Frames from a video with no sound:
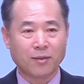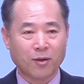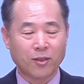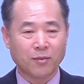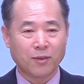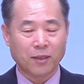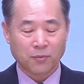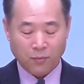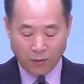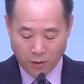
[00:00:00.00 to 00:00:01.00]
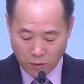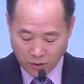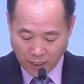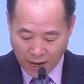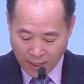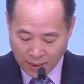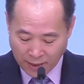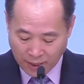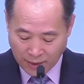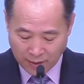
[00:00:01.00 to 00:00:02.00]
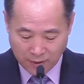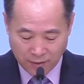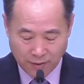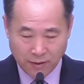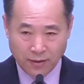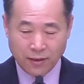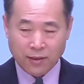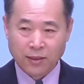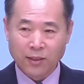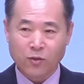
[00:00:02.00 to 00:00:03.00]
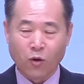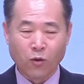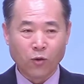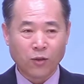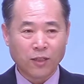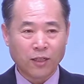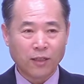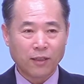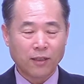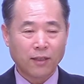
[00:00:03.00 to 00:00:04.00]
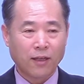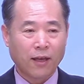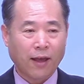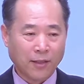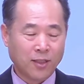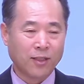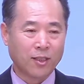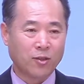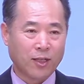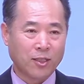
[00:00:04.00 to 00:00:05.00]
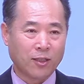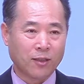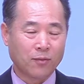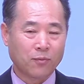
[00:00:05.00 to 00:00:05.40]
있습니다. 여기서 악하다 는 것은 그 공동체를 해치는 것이 해치는 것.